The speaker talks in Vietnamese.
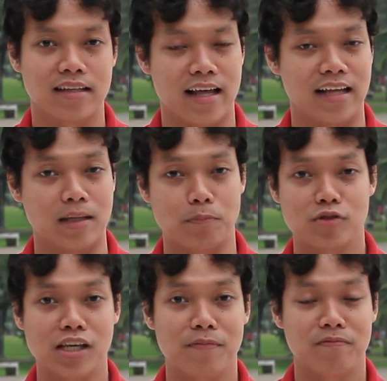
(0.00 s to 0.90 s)
là tập
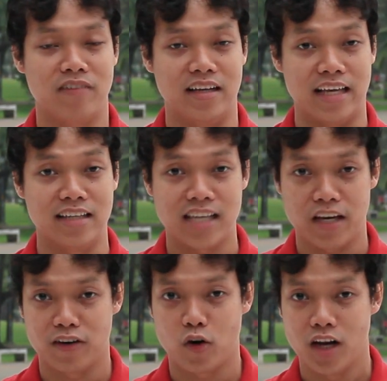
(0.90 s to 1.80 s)
gym và chạy
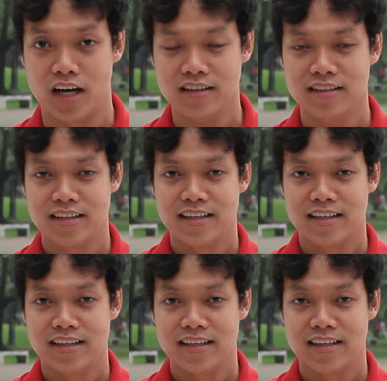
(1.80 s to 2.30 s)
xe phân khối lớn.